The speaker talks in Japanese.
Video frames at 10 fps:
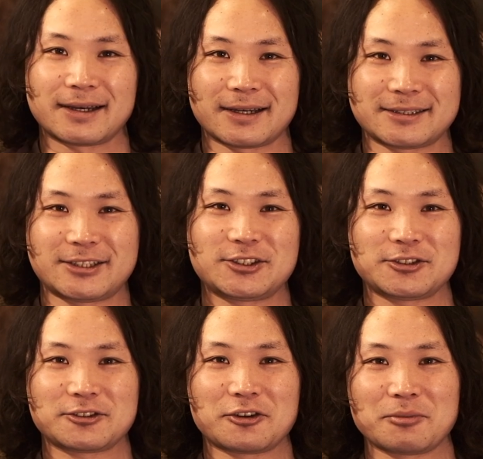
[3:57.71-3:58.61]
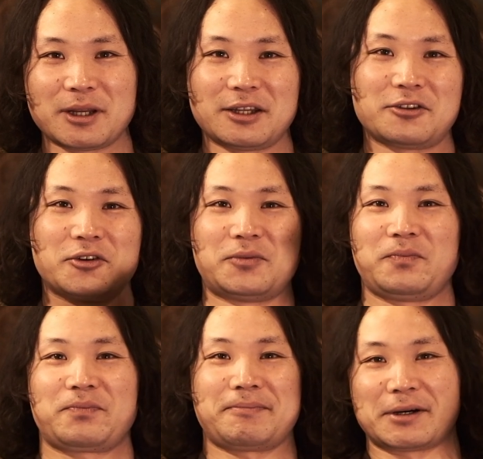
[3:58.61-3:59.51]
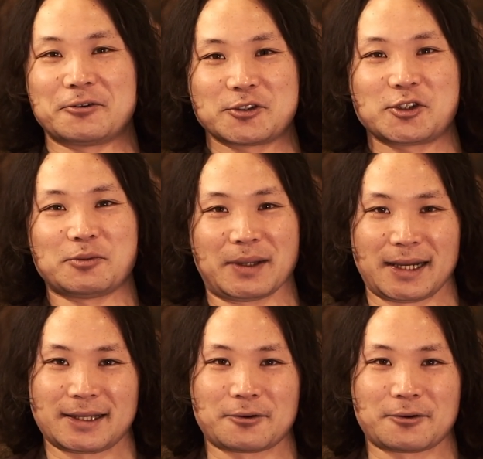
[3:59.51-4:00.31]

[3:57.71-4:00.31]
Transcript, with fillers: はちじゅうごミリ と ごじゅうミリ って